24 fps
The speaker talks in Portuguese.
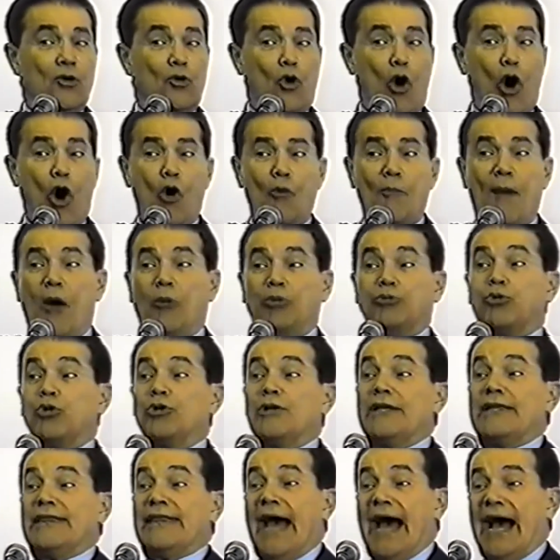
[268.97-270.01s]
Com uma
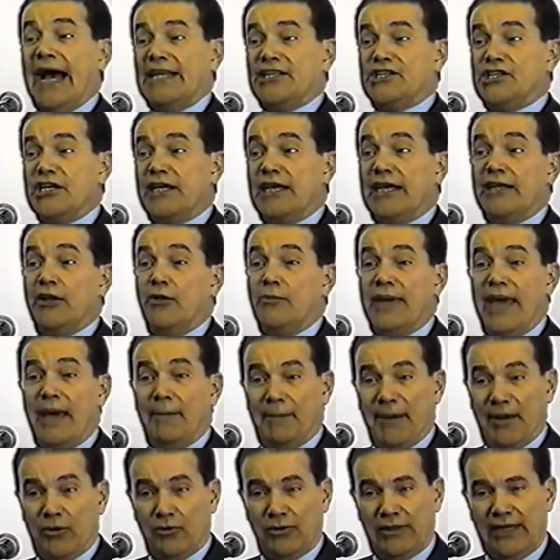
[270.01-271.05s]
autoridade que não me
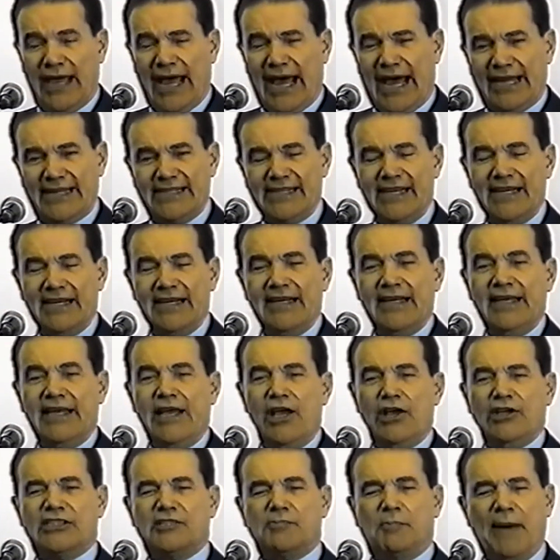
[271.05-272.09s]
é peculiar,
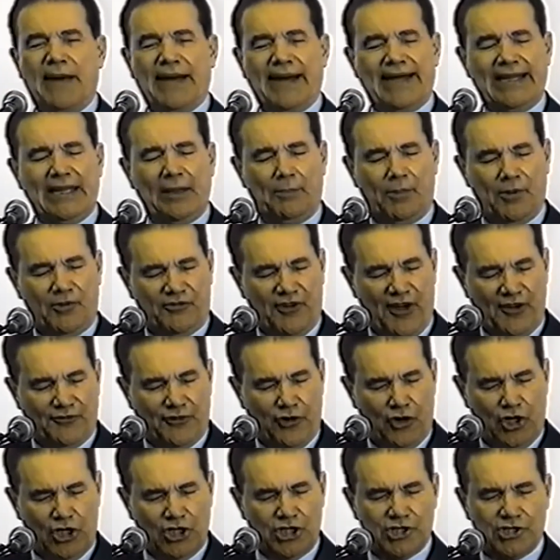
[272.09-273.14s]
eu disse para ela, por
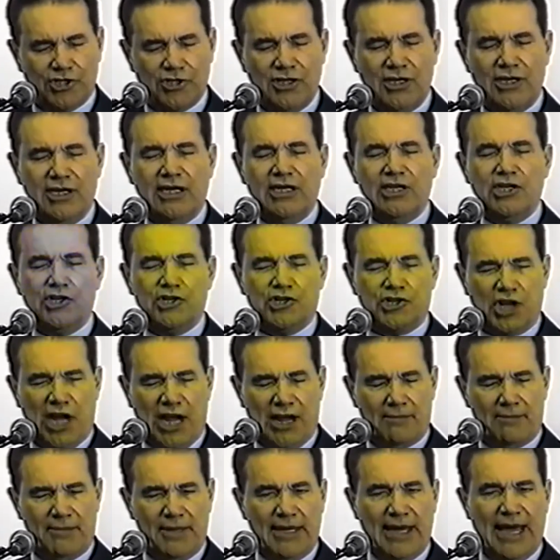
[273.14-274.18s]
favor,
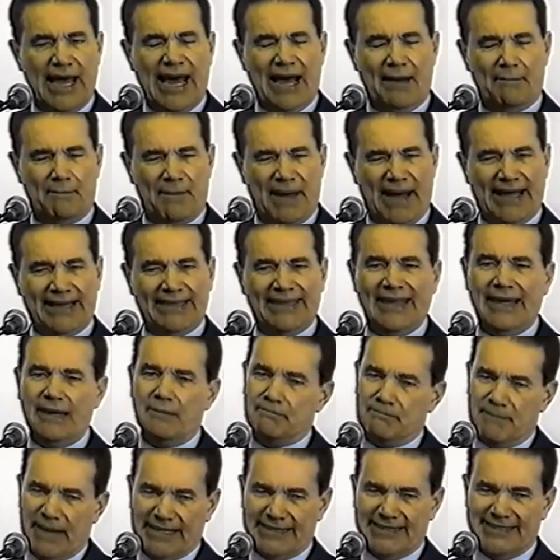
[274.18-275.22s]
chame a
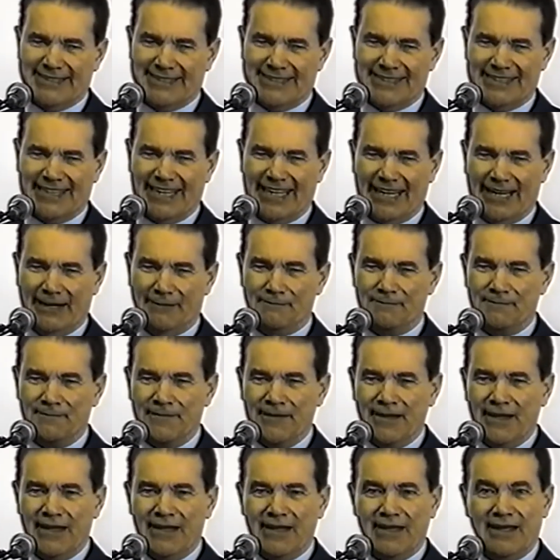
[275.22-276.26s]
madre mestra.
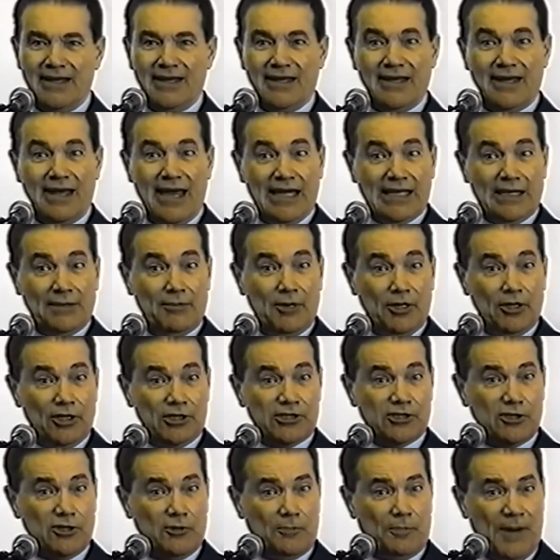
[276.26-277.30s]
Ela me
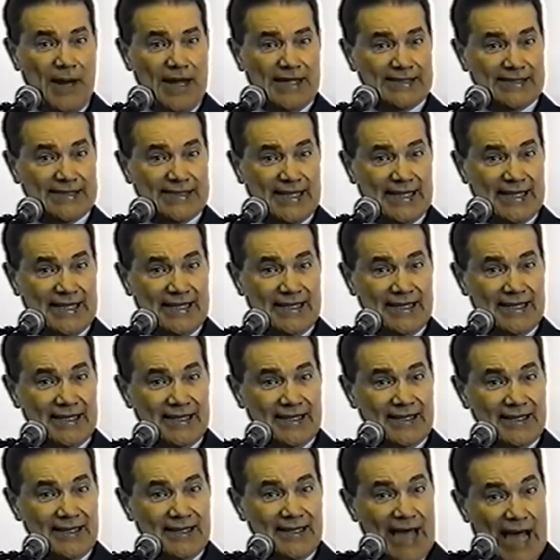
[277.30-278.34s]
olhou surpresa,
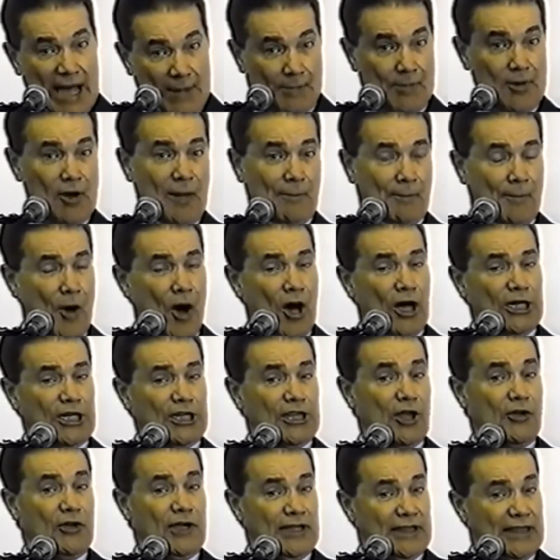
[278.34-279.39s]
abriu a
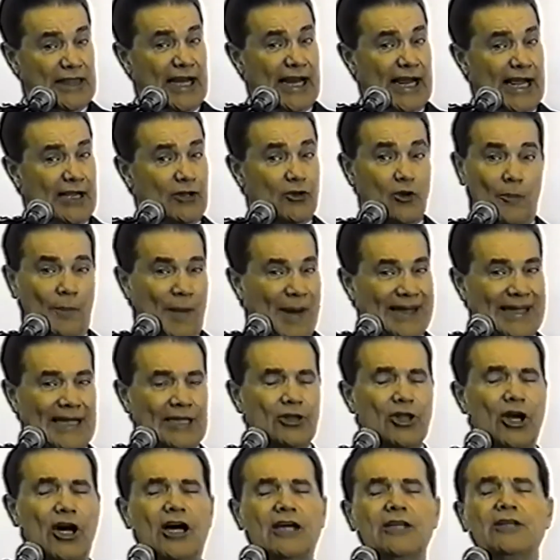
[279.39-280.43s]
porta, eu entrei no
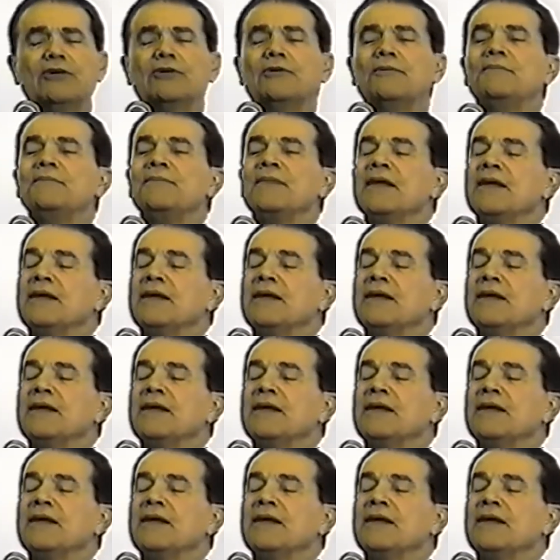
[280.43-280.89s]
parlatório.